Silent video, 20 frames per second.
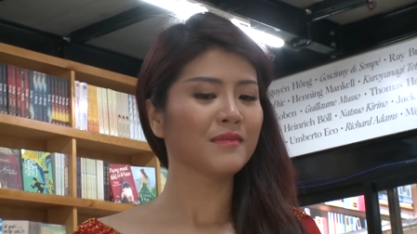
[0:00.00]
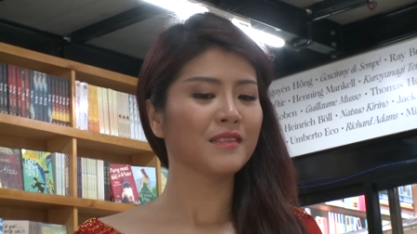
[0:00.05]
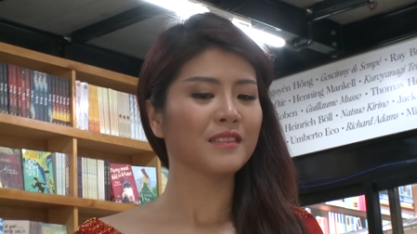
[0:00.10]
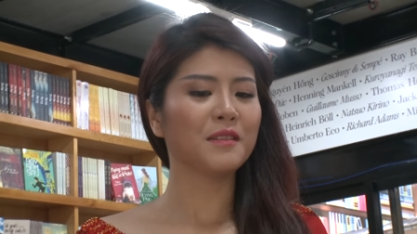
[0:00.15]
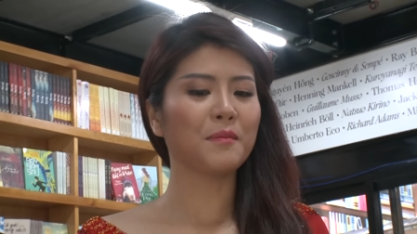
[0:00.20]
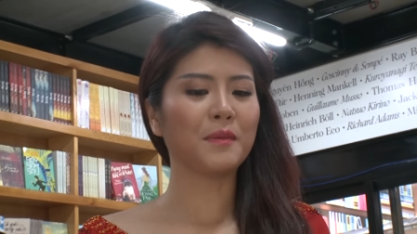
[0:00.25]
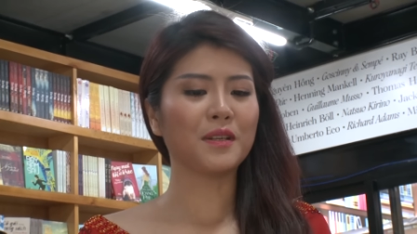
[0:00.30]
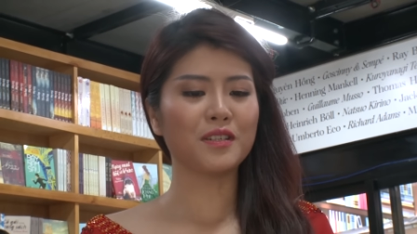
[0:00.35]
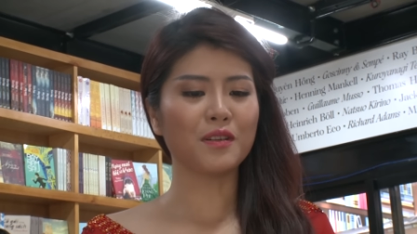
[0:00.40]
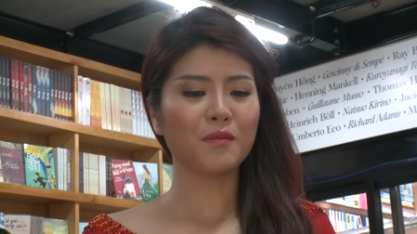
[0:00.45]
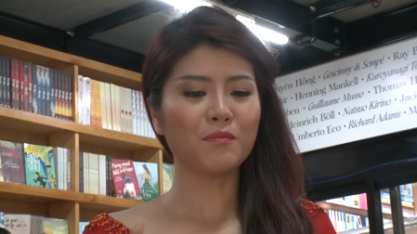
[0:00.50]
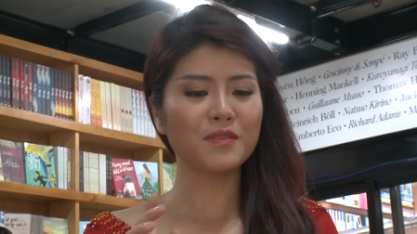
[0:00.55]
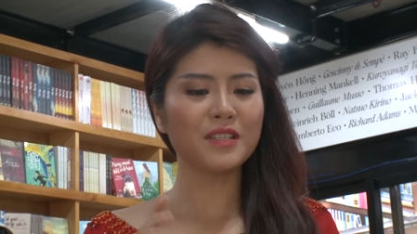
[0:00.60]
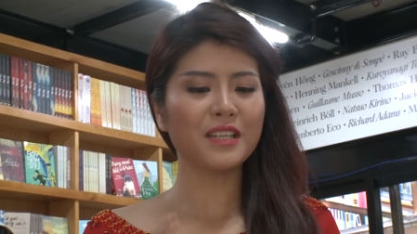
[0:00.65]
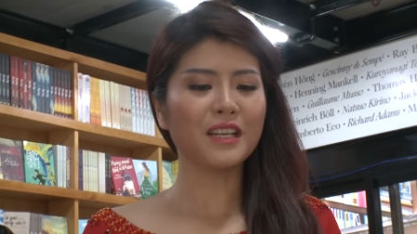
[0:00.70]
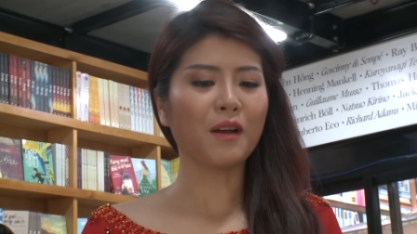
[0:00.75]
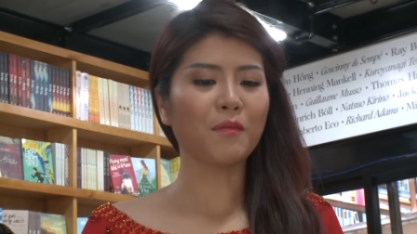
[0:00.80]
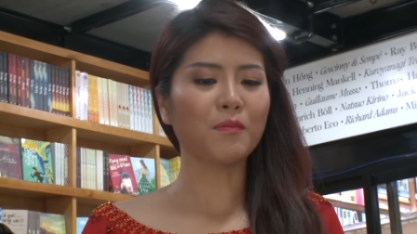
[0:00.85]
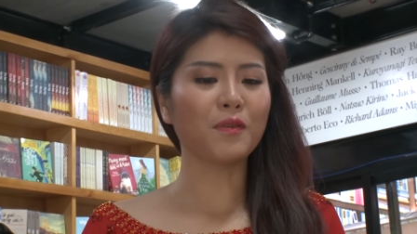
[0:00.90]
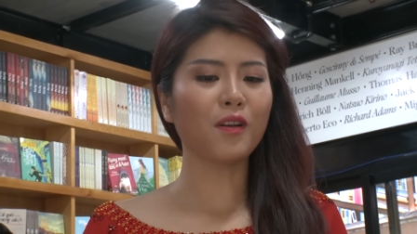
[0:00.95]
Nhưng mà trong
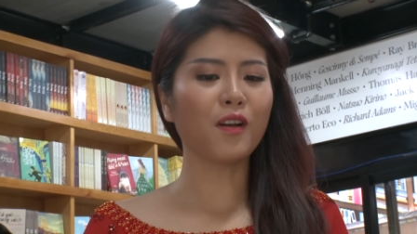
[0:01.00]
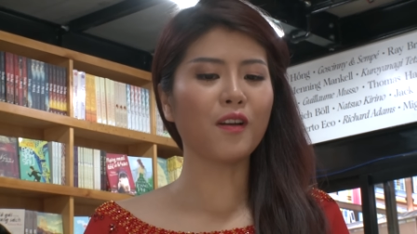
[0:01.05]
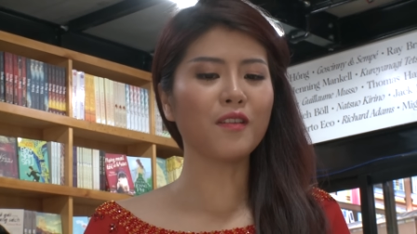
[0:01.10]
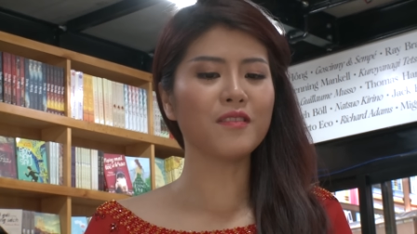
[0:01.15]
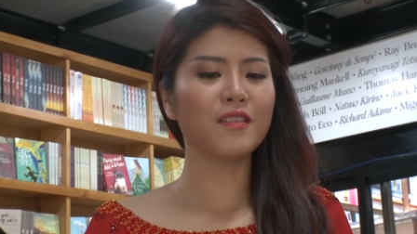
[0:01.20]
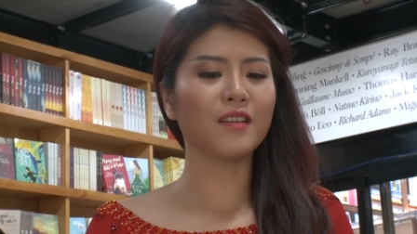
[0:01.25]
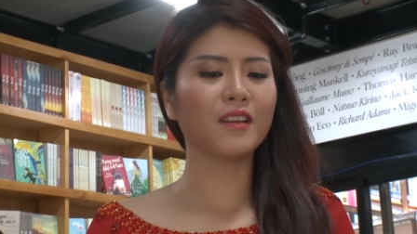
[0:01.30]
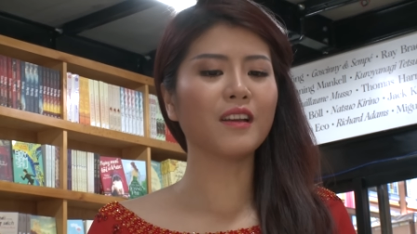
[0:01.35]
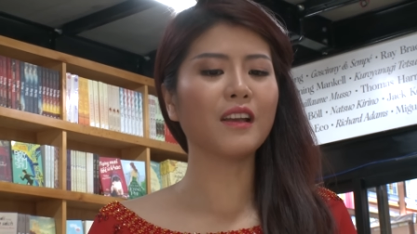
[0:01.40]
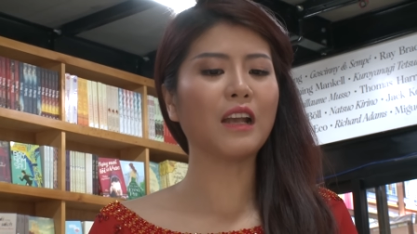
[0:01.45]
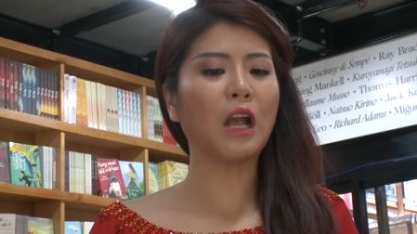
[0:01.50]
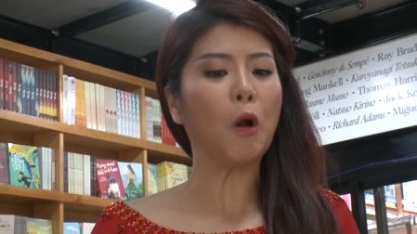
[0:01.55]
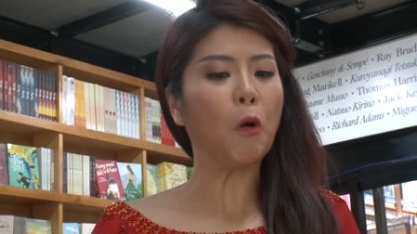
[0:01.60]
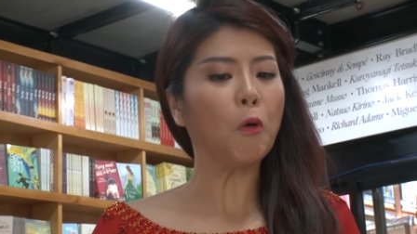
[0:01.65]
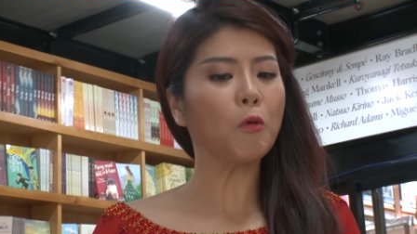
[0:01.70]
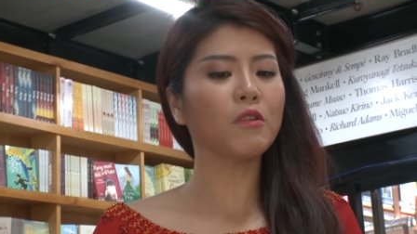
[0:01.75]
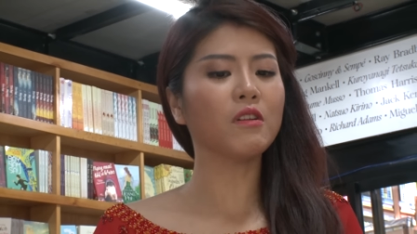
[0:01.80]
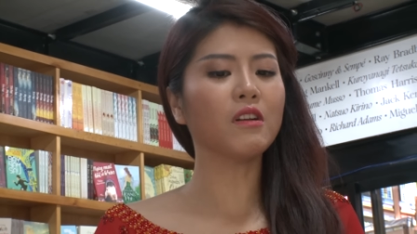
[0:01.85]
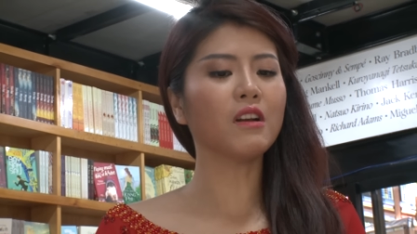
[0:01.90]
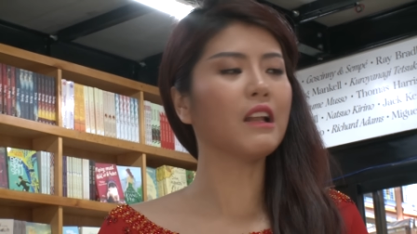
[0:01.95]
triết học nó có những cái
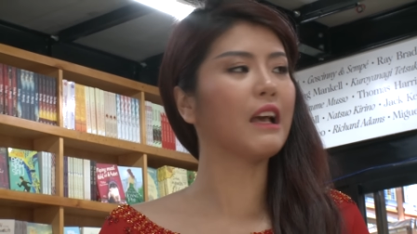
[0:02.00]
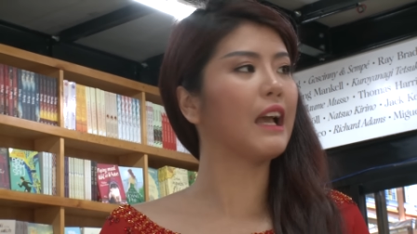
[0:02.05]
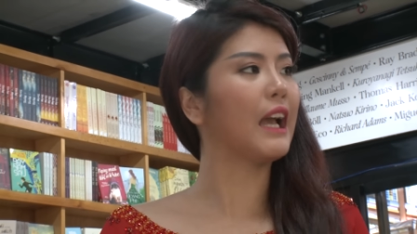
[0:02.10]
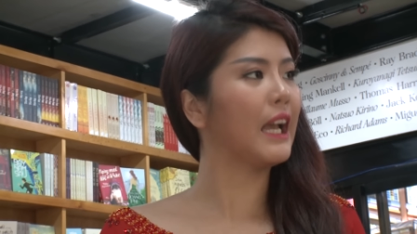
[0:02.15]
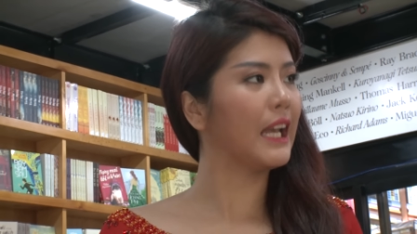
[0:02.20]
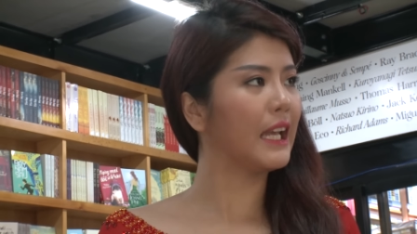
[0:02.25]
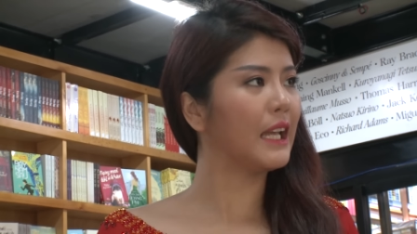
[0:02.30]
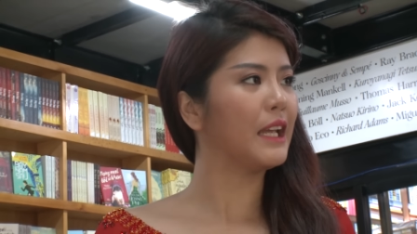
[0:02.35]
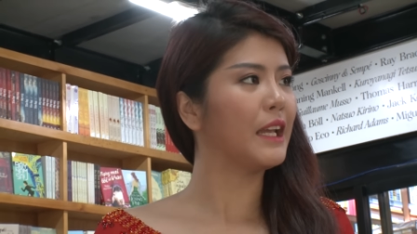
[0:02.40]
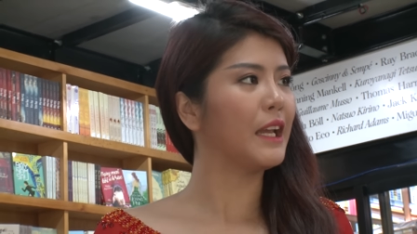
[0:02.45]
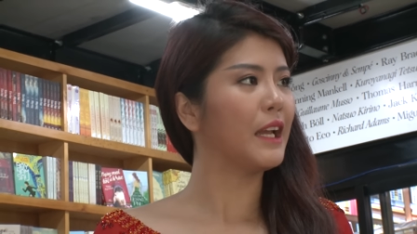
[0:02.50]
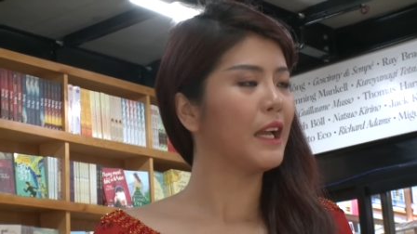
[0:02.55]
câu nó rất là hay.